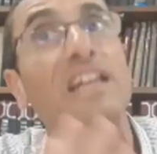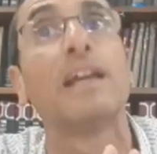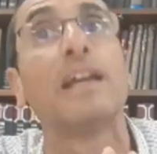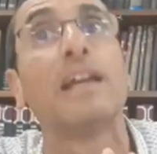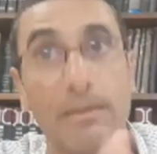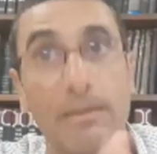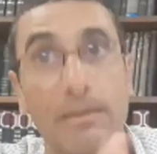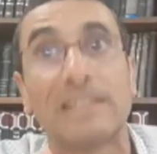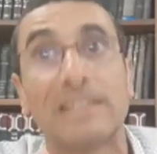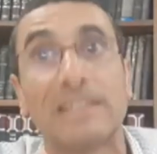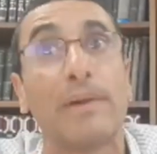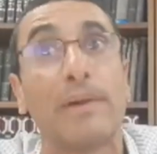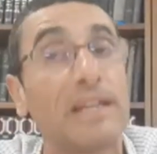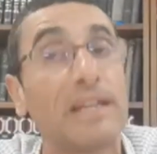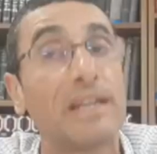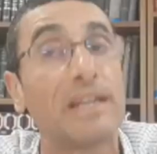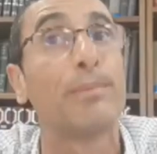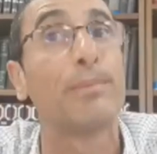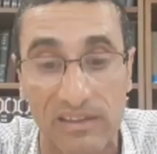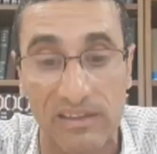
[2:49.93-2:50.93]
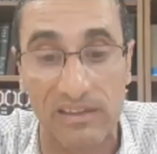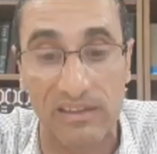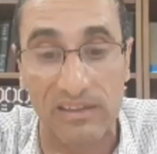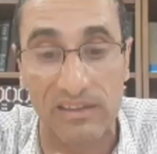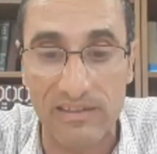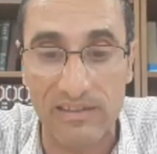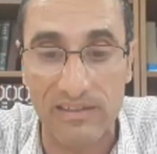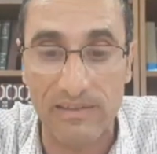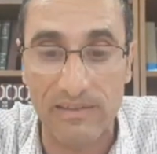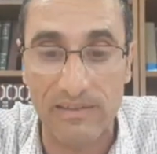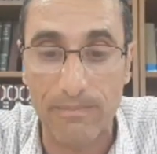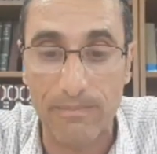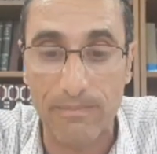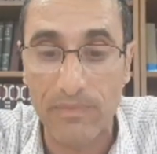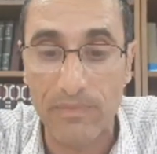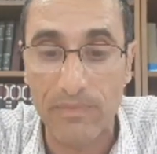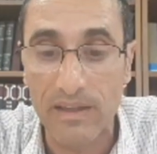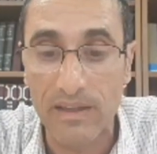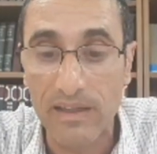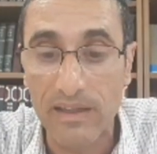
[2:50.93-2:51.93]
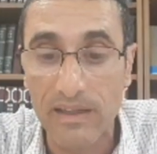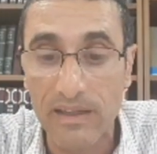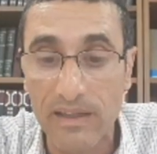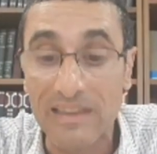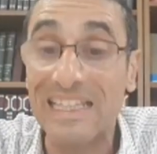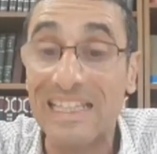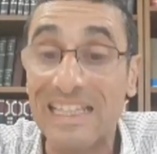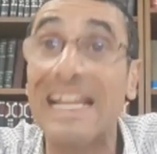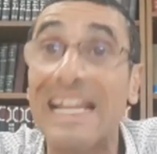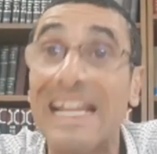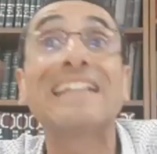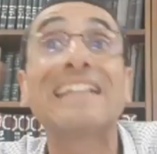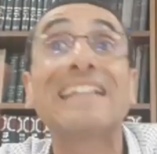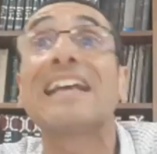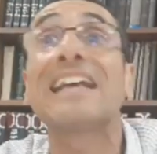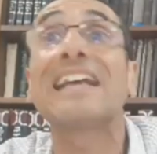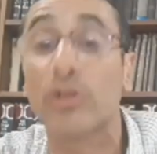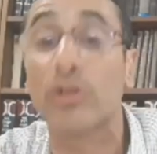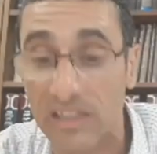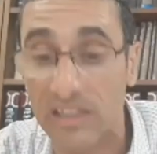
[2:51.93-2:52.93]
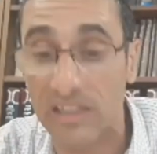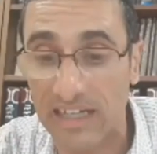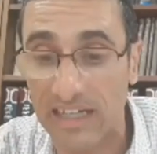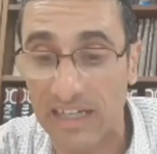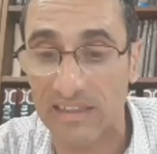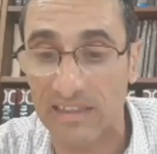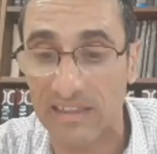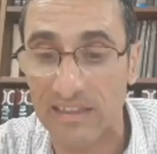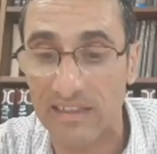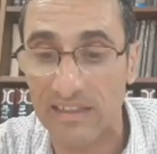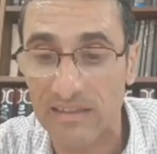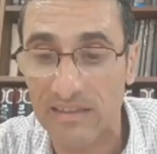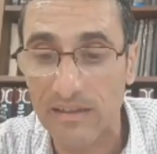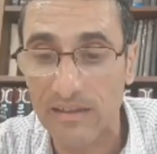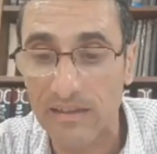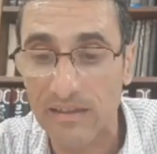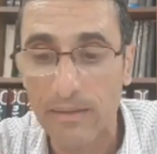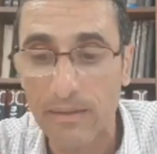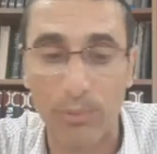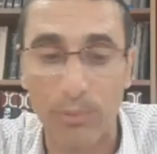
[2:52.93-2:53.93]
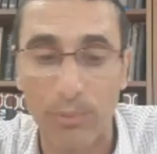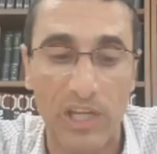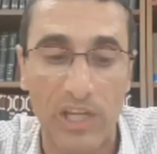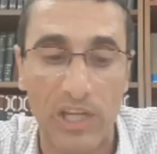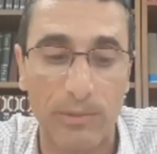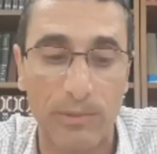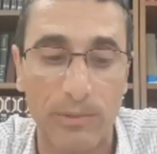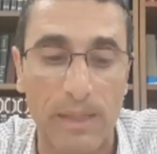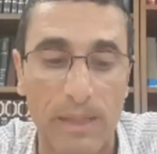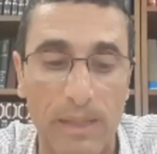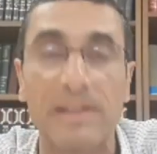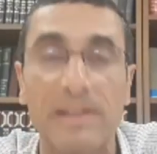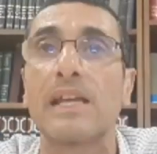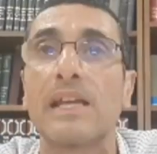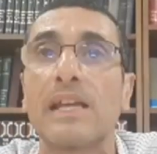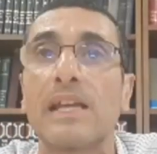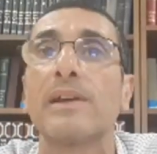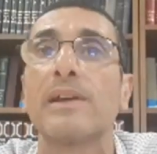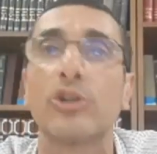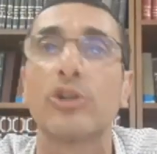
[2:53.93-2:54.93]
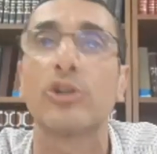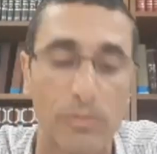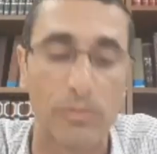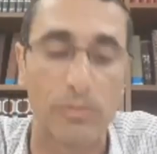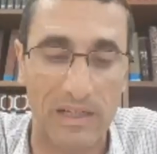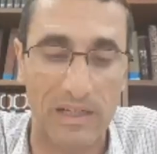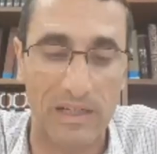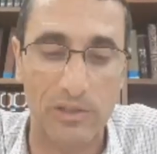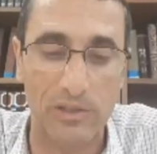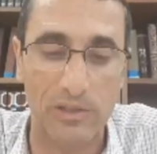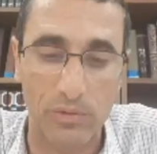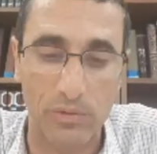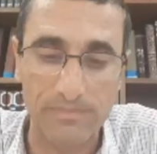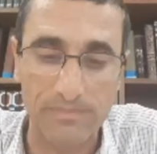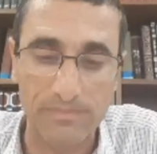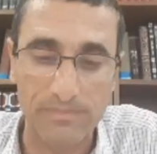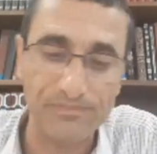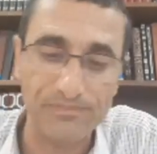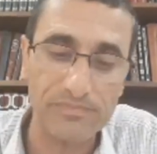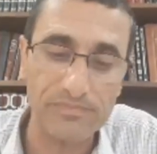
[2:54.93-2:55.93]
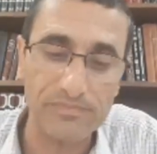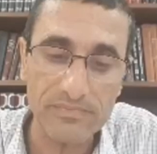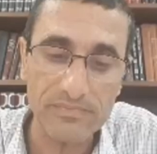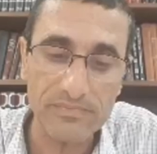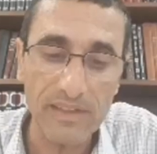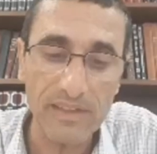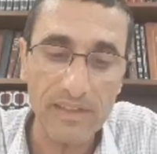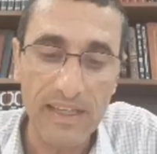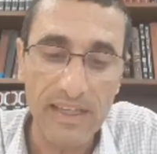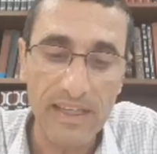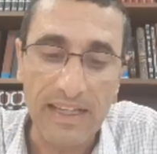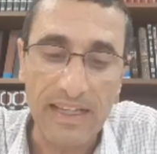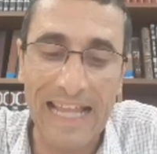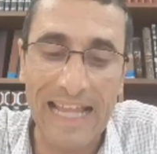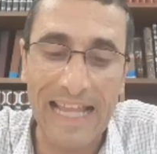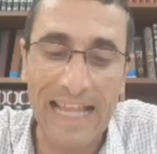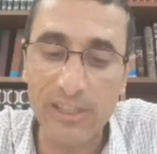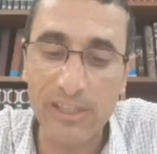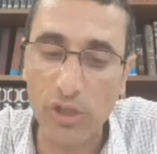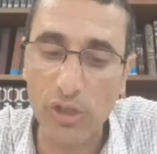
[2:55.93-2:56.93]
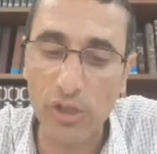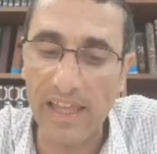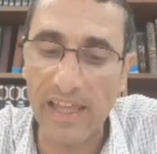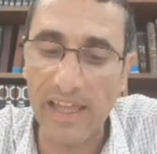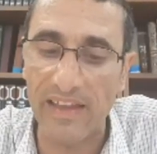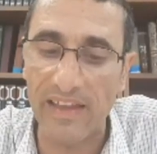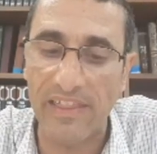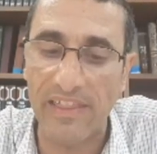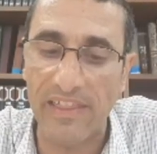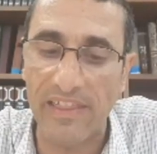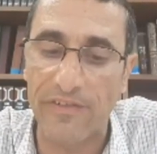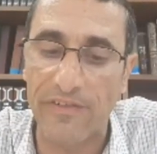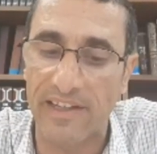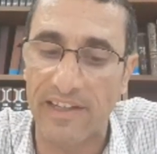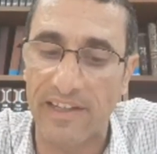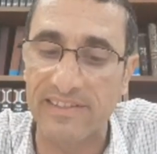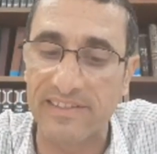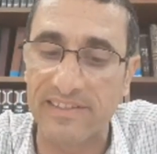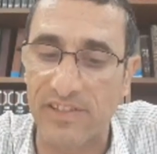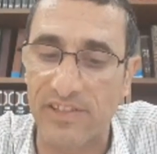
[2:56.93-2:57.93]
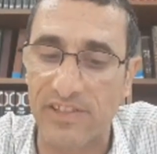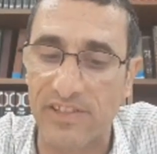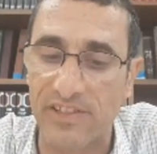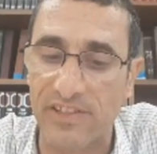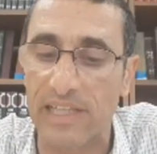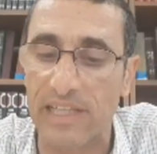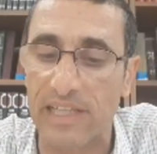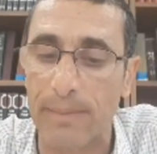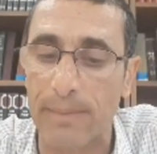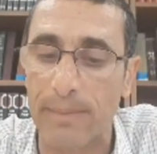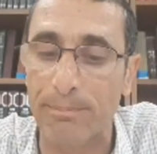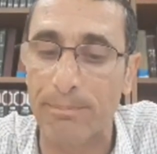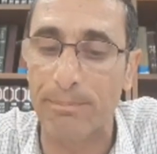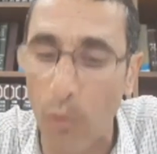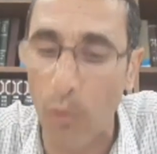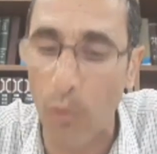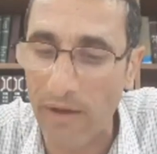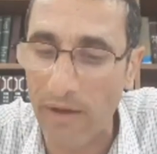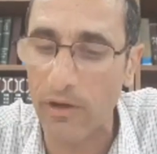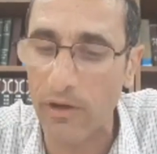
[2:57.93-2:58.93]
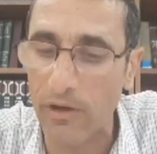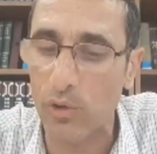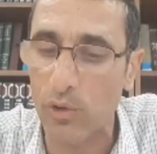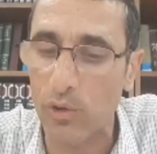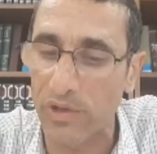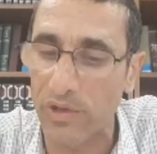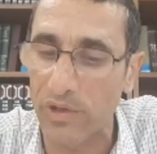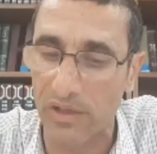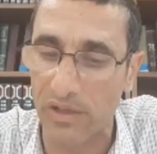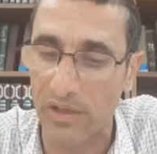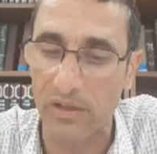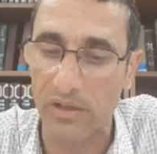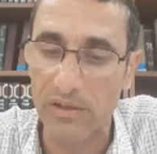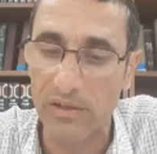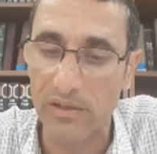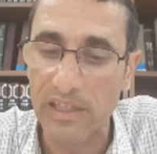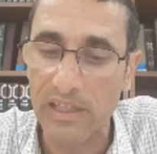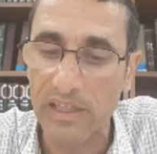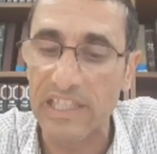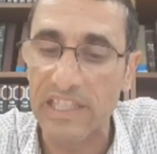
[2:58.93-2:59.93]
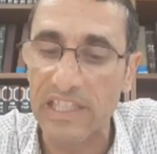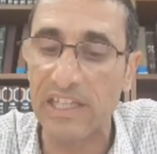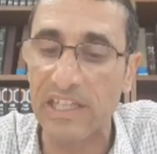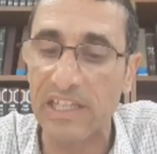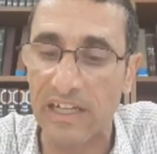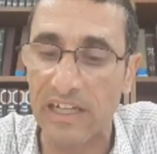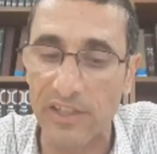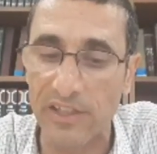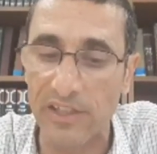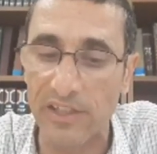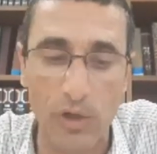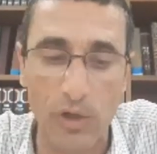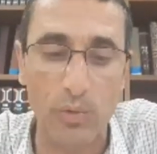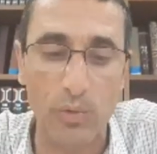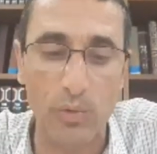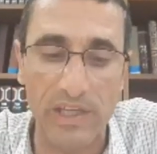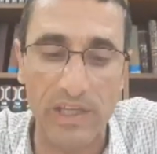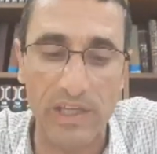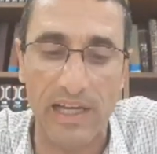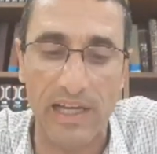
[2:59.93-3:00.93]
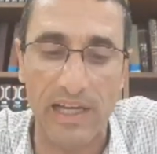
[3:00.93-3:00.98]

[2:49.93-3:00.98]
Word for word: vas a ver qué importante que es. Directas o indirectas, podremos apreciar mejor su magnitud. La historia de la diferenciación entre pueblo judío y religión judía